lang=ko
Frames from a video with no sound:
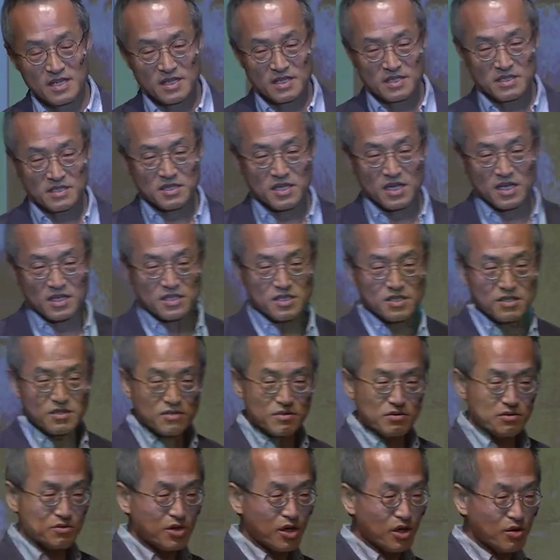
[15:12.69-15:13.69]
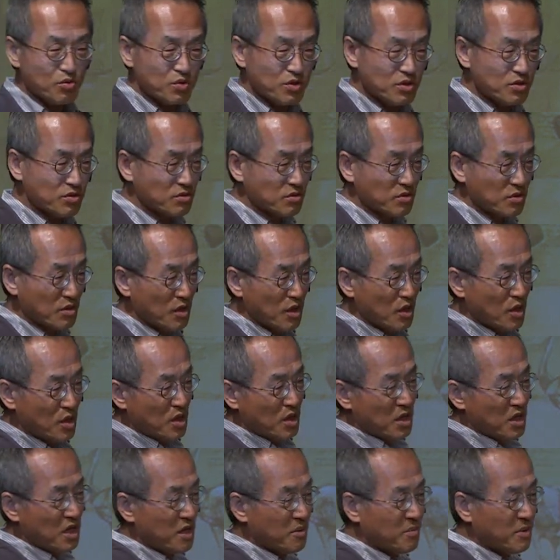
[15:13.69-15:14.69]
사실은 다윗은
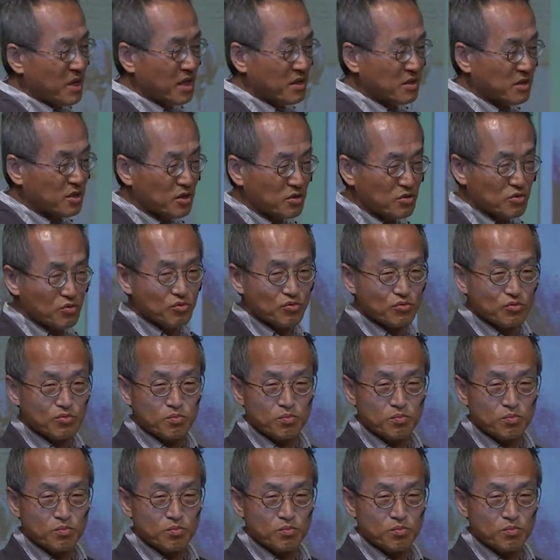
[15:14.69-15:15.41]
에마한테도